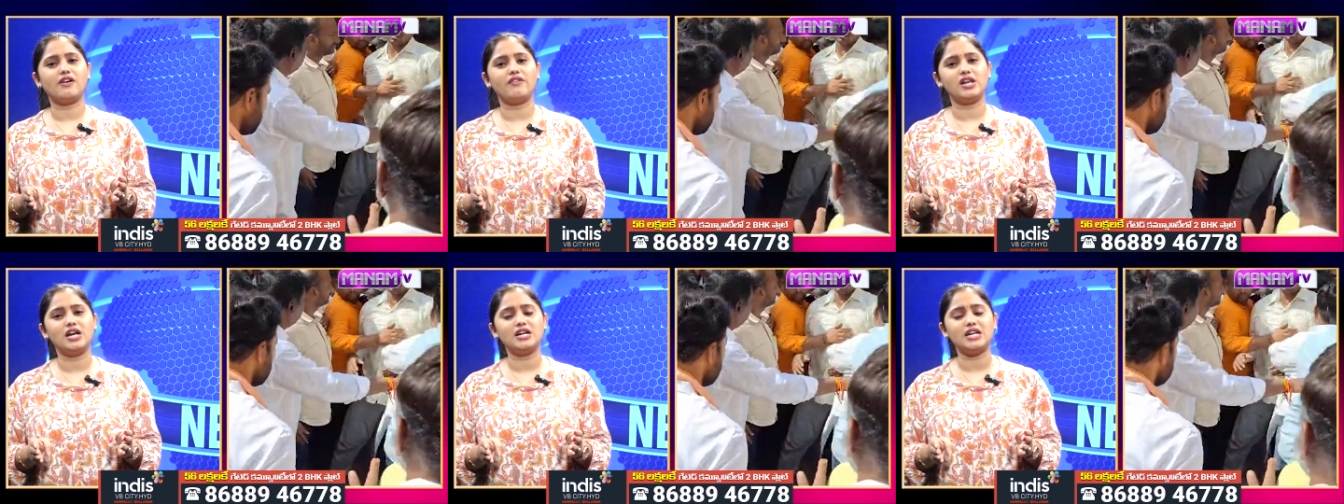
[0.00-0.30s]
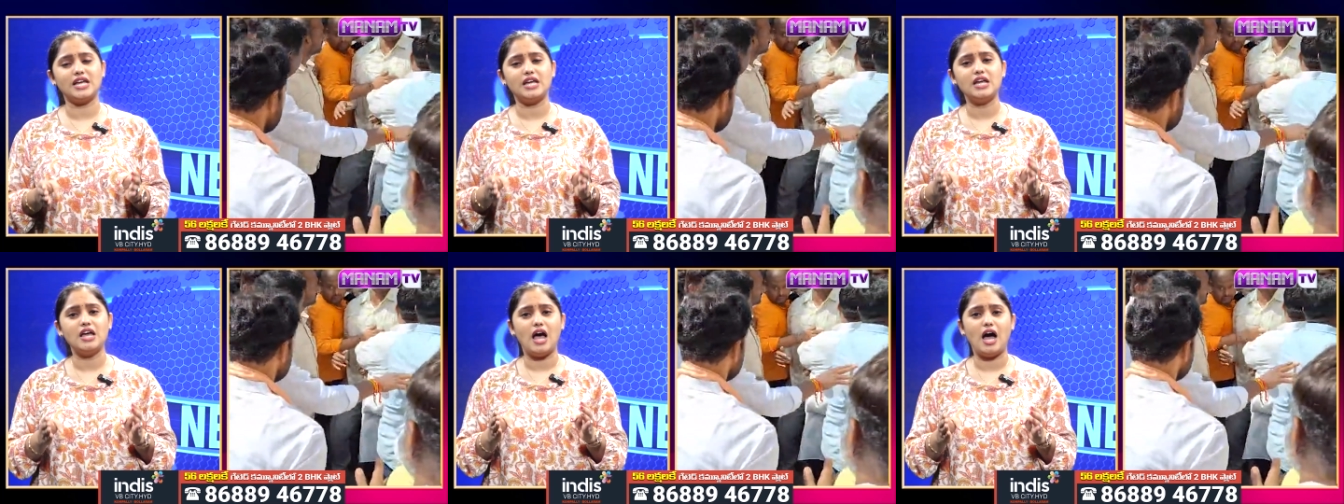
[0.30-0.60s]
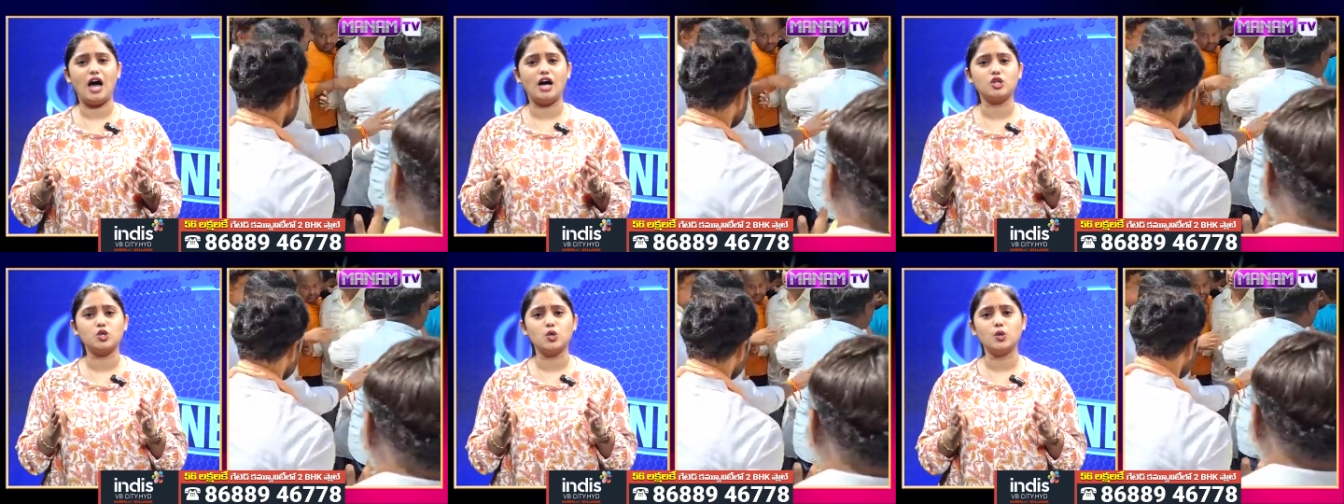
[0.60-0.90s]
రావాలంటే
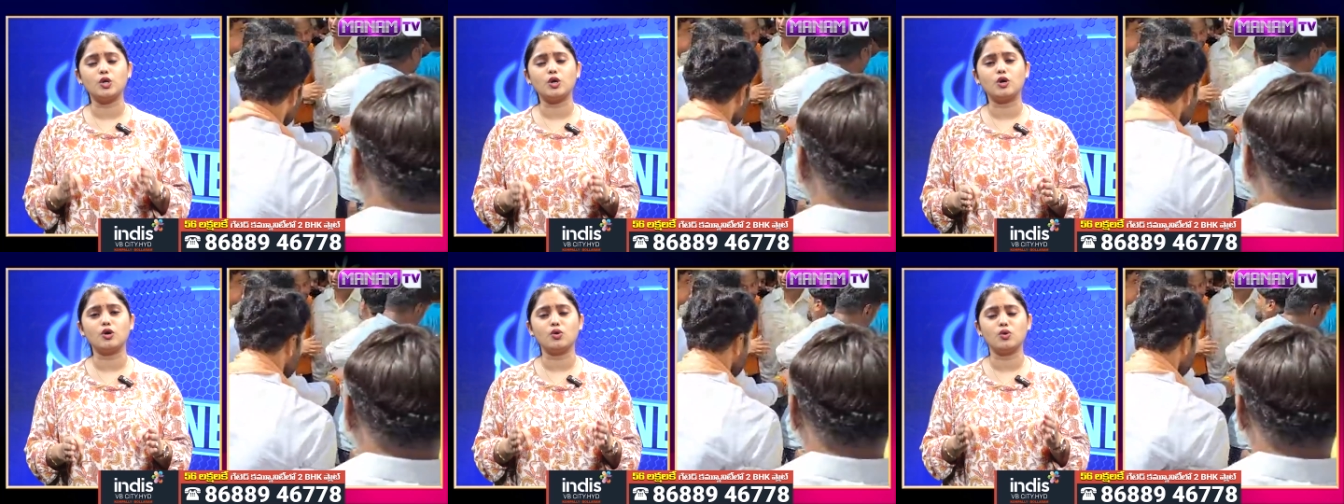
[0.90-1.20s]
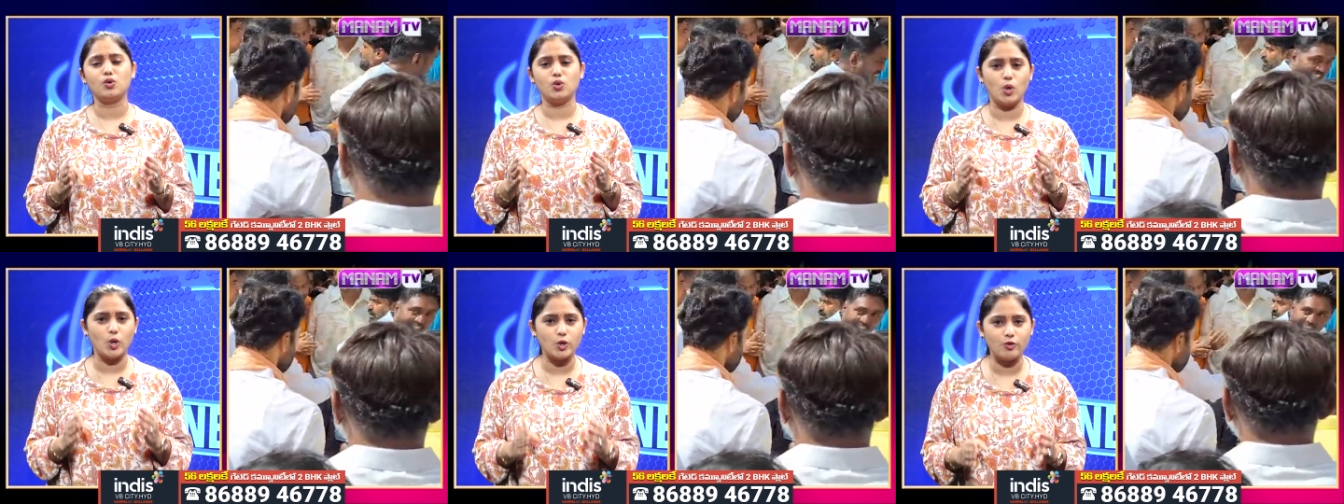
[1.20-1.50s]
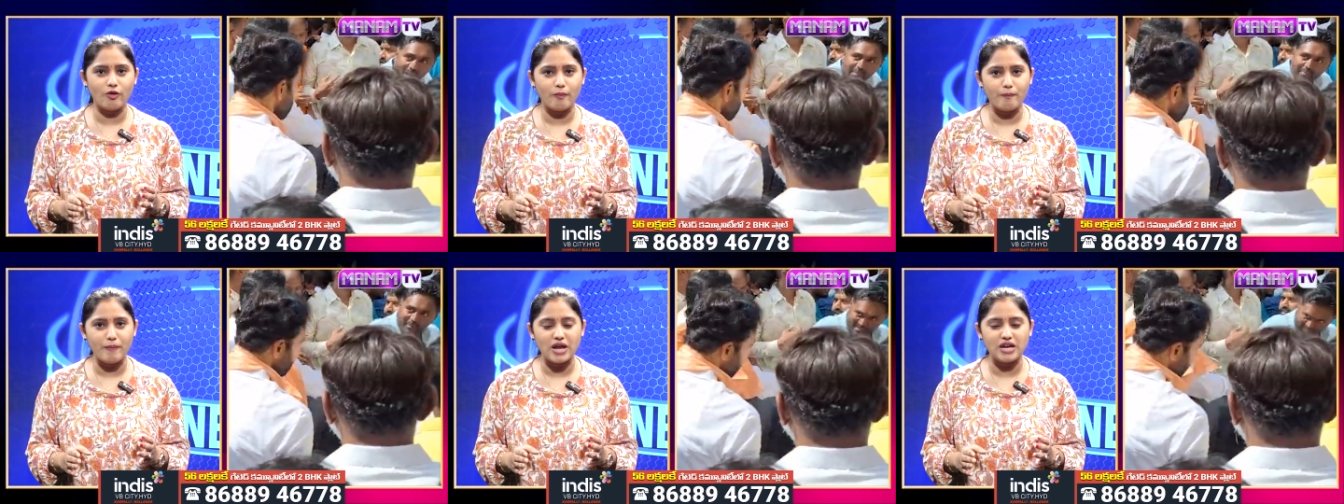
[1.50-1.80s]
ఆ దుండగుడు నోరు
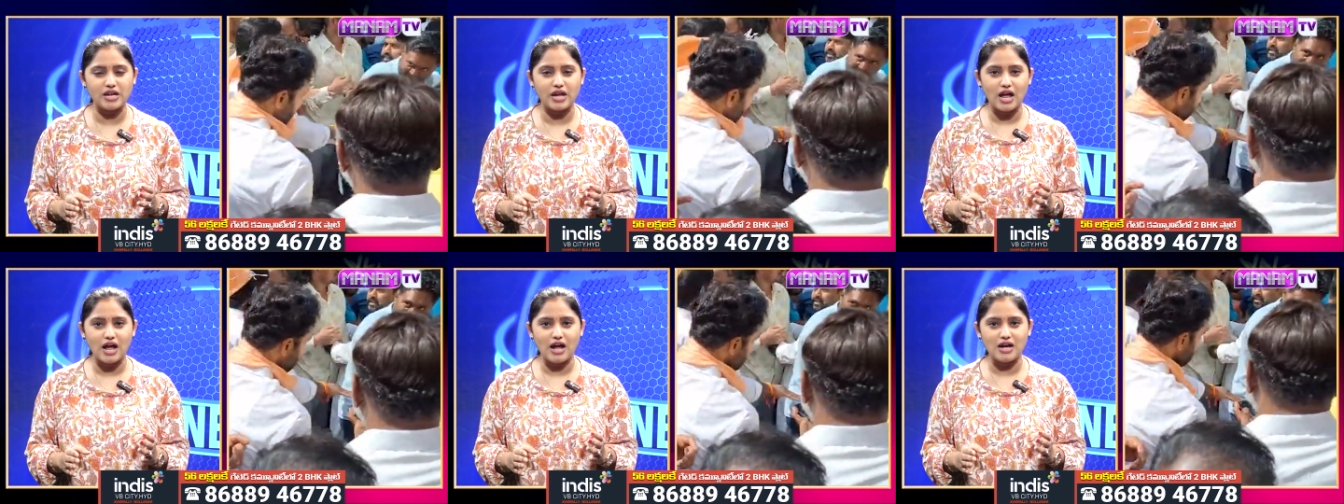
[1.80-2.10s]
విప్పాలి